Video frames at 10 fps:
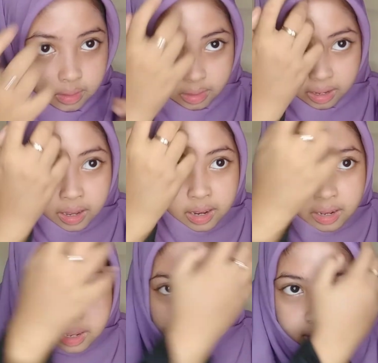nah
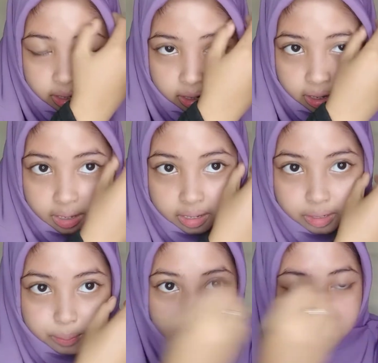
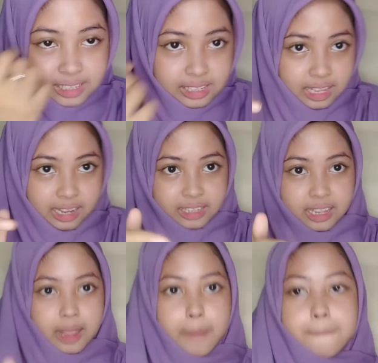kayak gimana sih
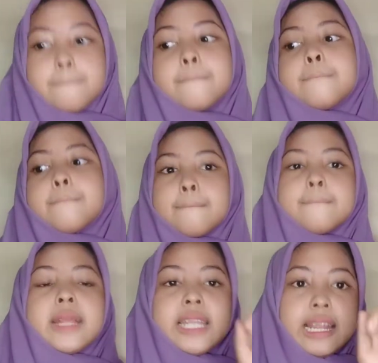caranya
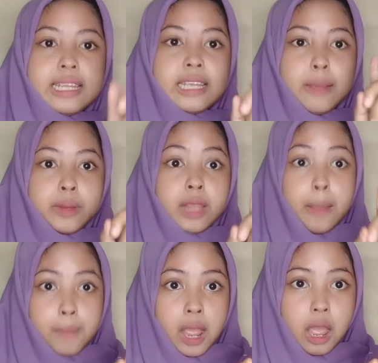jadi yang
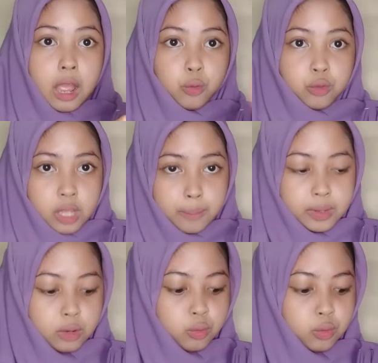pertama aku
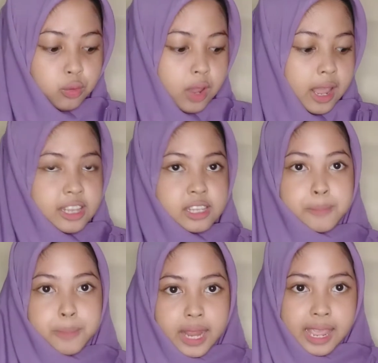siapin dulu
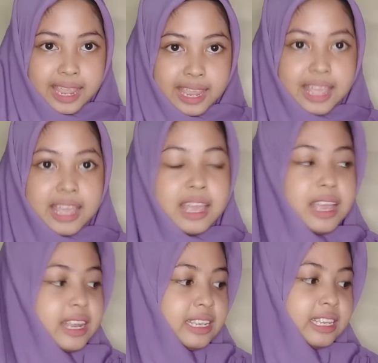hairspray
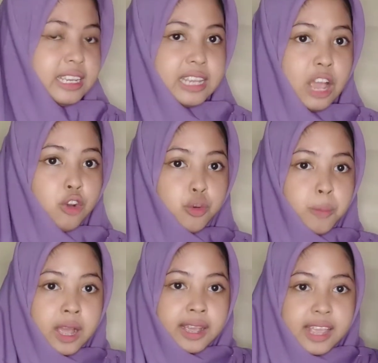di sini aku
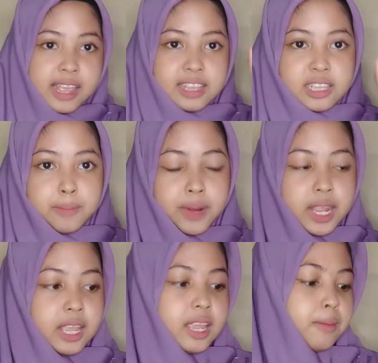pakai
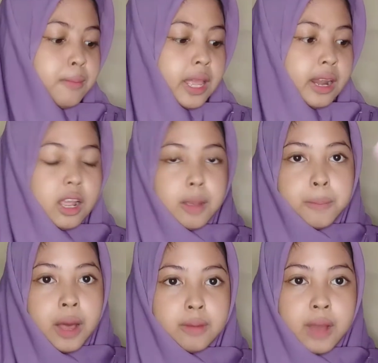hairspray yang merek
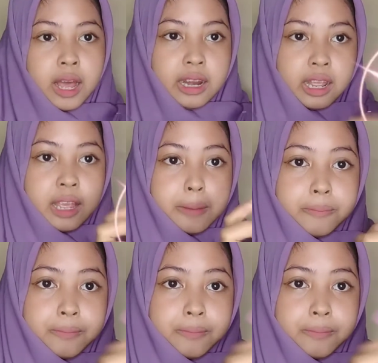Barbara